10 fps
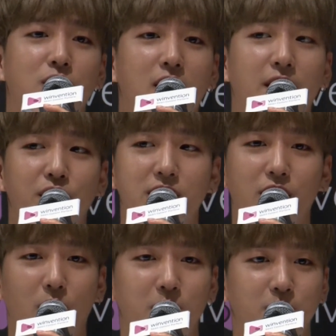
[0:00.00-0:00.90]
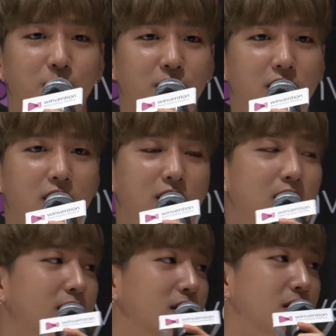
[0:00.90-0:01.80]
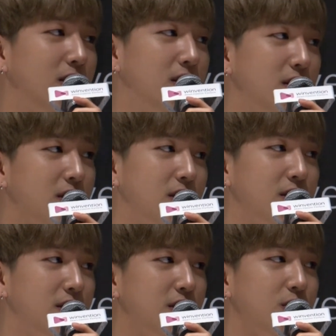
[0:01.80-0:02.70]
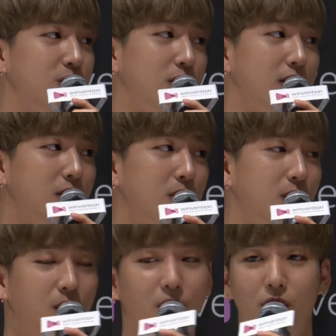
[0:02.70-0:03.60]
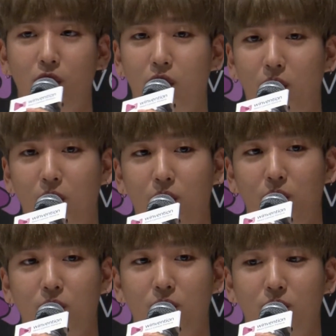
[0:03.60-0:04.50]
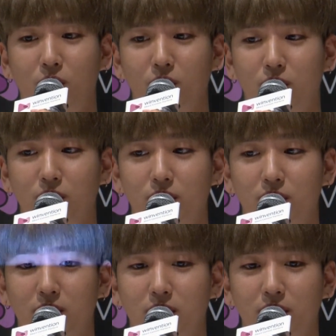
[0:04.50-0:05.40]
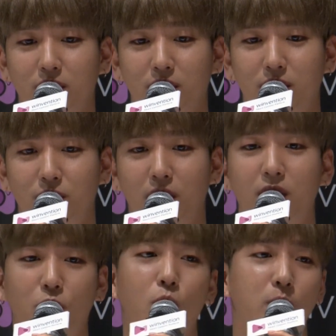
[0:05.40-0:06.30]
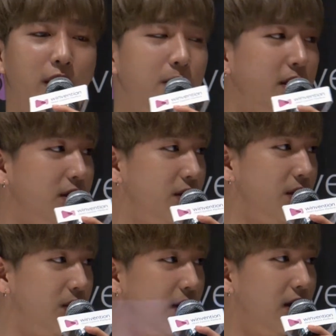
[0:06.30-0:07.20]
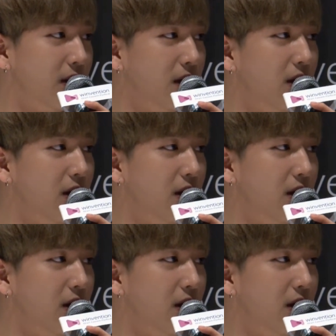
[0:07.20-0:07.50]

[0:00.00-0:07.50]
늘 에너지가 넘치는 친구라서 어, 되게 도움을 많이 받았어요. 네.